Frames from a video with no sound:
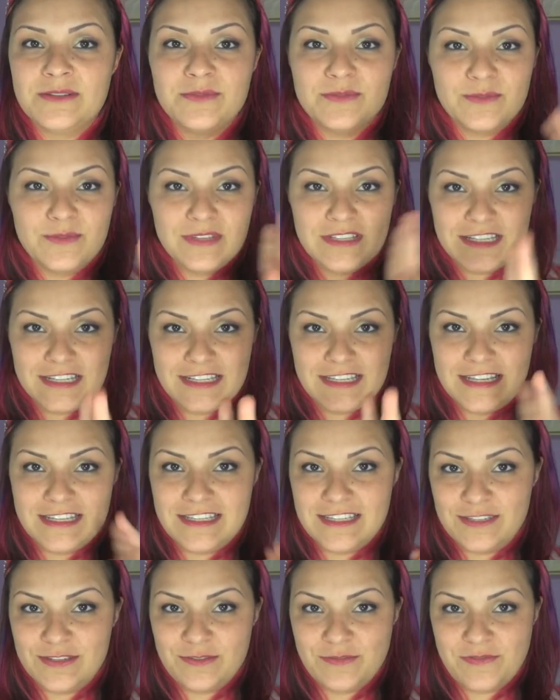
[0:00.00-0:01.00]
com duas
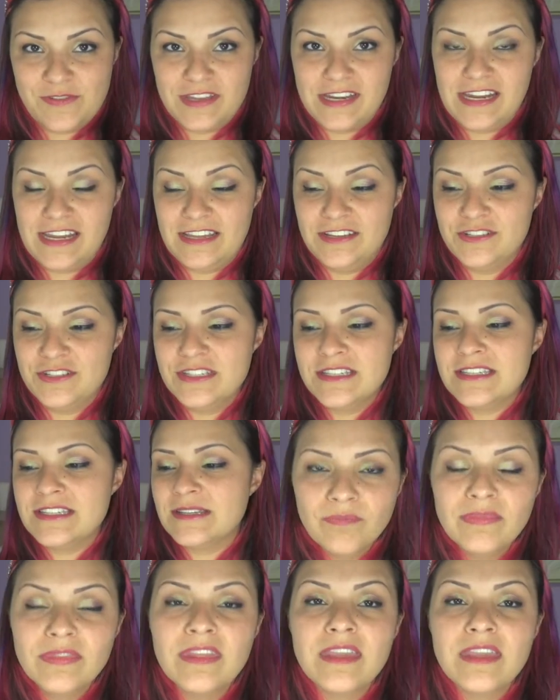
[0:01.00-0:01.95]
essências diferentes.